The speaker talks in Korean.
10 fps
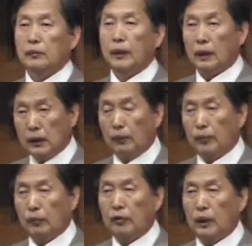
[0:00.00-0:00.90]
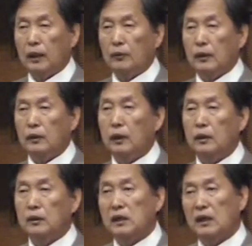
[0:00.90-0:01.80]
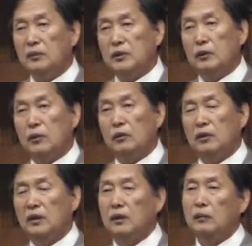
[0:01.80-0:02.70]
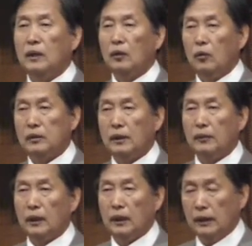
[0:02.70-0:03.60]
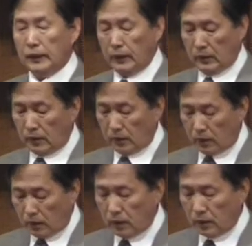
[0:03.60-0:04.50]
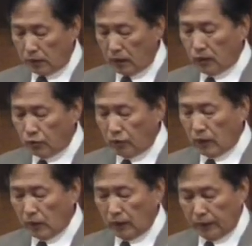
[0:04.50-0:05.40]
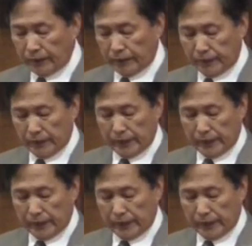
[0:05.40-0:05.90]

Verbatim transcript: 배가 다배불러 가면. 그래가지고 찬 음식 먹고 그러니 얼마나 고생합니까? 그래서 그렇게 죽어간 거예요.